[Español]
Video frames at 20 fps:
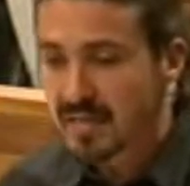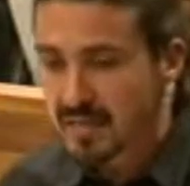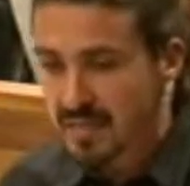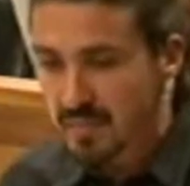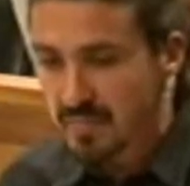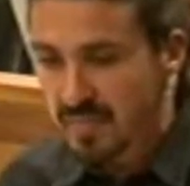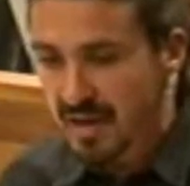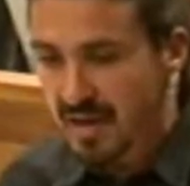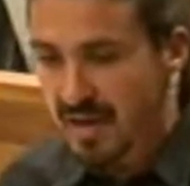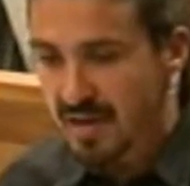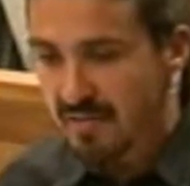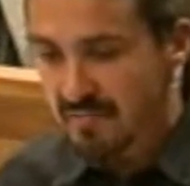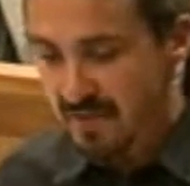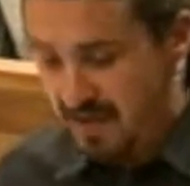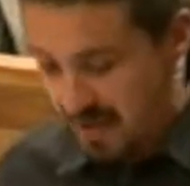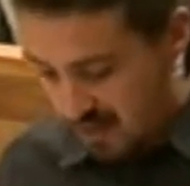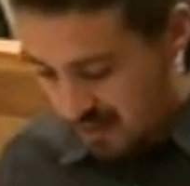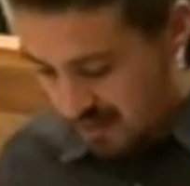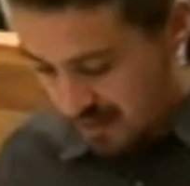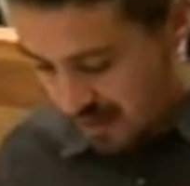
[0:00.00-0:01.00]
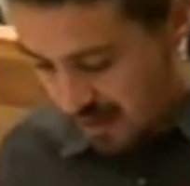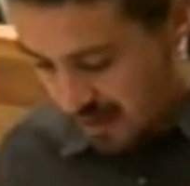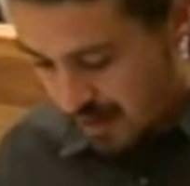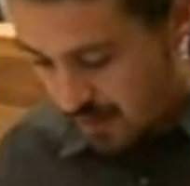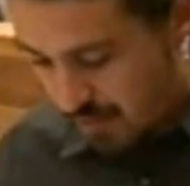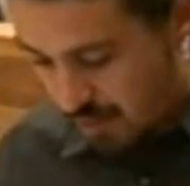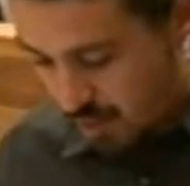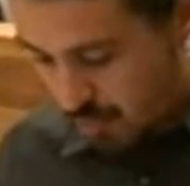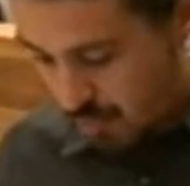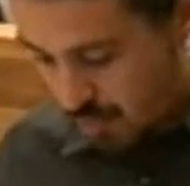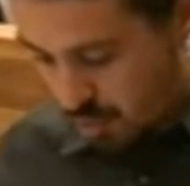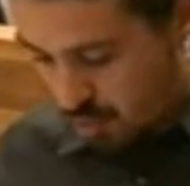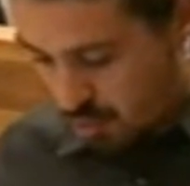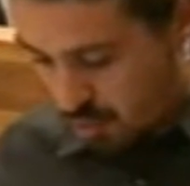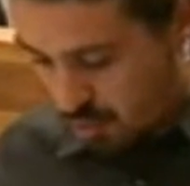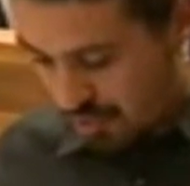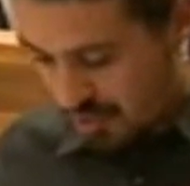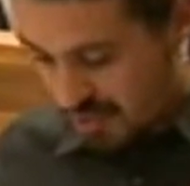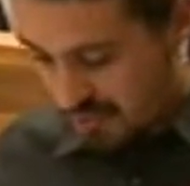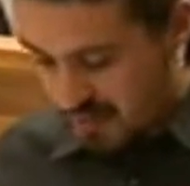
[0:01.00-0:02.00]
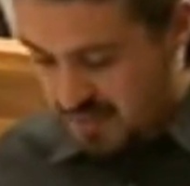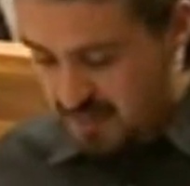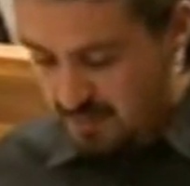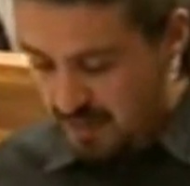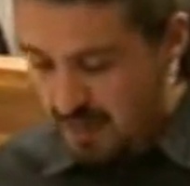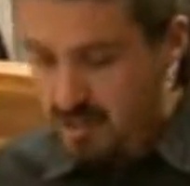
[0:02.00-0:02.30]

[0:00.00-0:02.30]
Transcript: para financiar al propio CEPESMAN